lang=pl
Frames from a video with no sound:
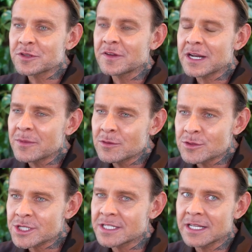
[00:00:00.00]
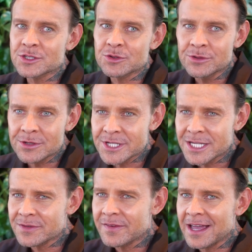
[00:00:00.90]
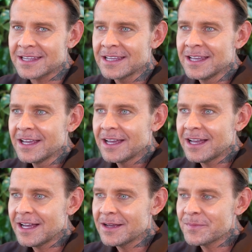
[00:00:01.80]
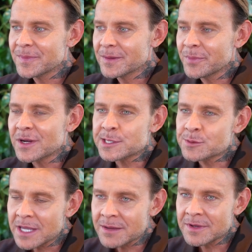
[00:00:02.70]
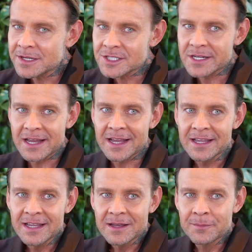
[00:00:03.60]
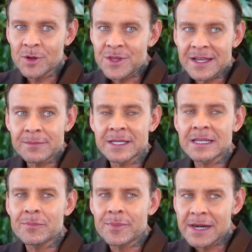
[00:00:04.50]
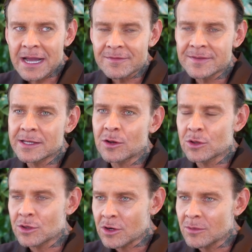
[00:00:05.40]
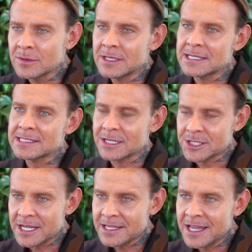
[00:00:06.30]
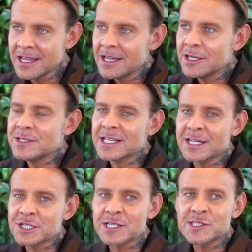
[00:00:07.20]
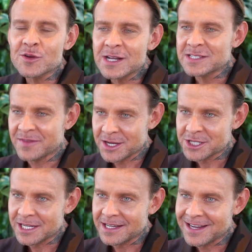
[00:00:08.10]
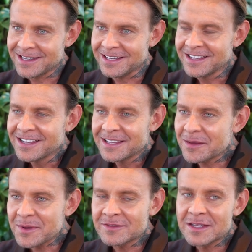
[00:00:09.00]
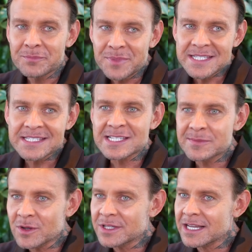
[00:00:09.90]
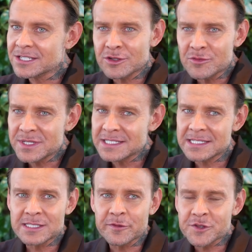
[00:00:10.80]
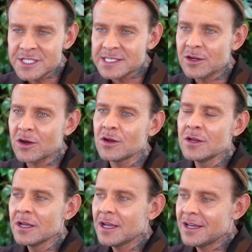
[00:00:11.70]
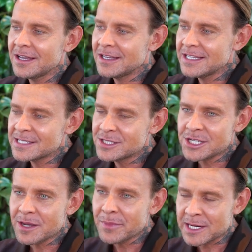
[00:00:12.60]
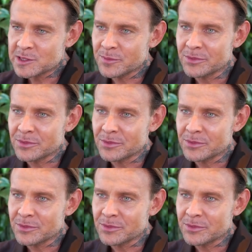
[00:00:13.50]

otwieramy uszy, czujność na świat, e, pokazujemy, że Moda ma naprawdę ogromne znaczenie i zatacza coraz większe kręgi. Naprawdę biznes, moda, show biznes, to wszystko e, jest dzisiaj bardzo